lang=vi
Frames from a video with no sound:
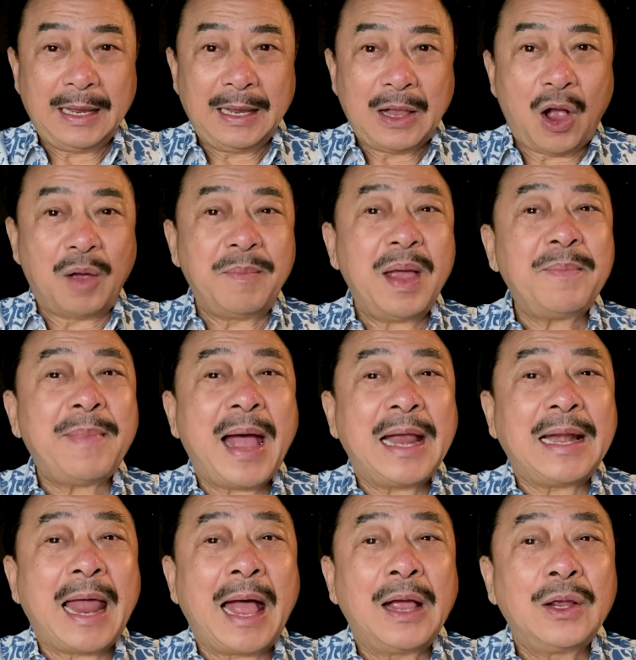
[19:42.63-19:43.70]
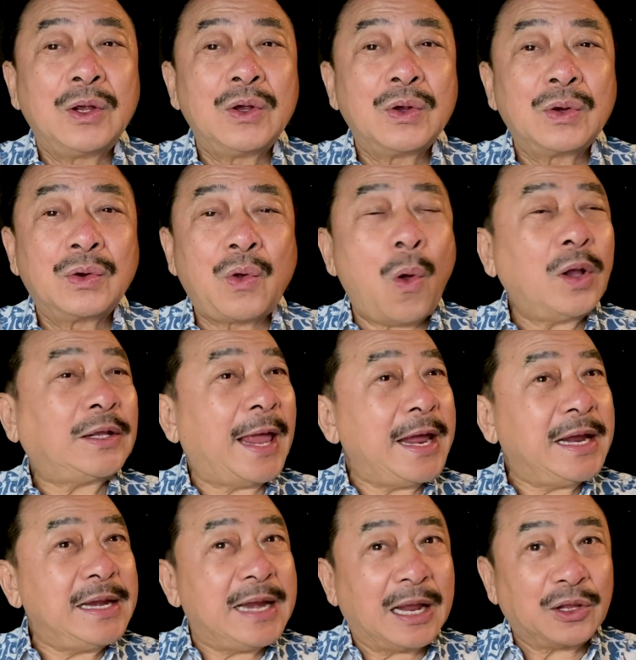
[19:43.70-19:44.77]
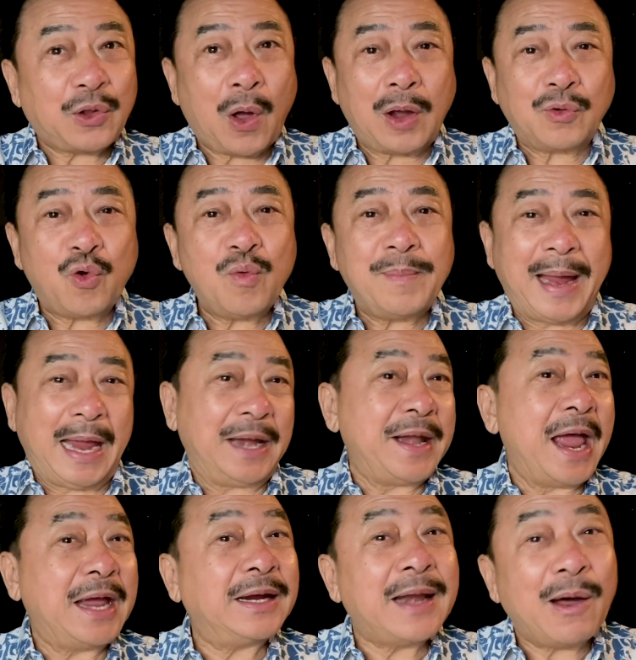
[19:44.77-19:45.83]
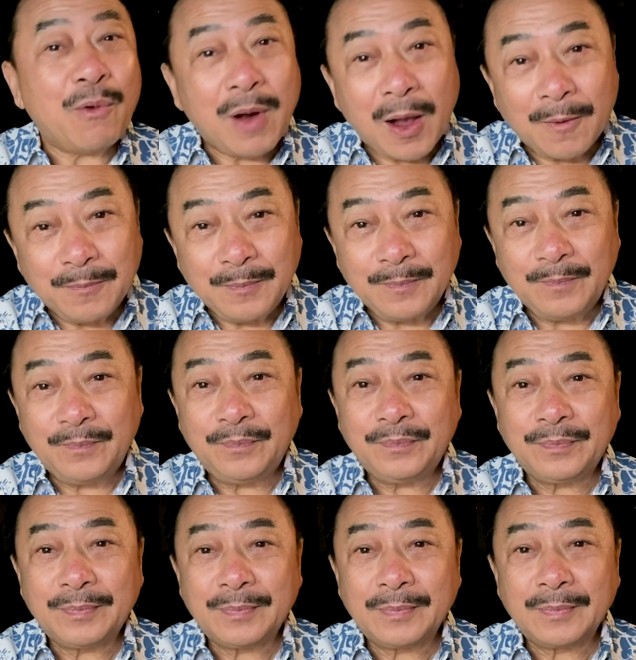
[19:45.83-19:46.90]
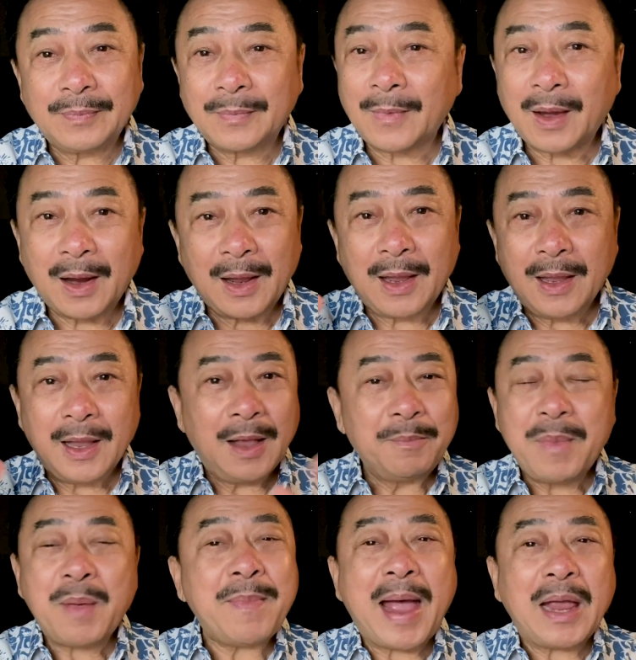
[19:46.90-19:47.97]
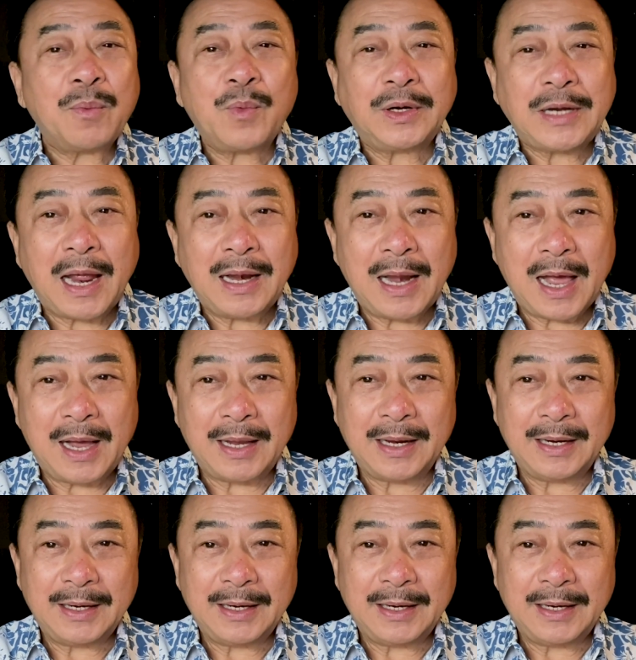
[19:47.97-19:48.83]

Hỏi bé Mai là có thấy cái điện thoại của mẹ để đâu không? Bé Mai không có trả lời.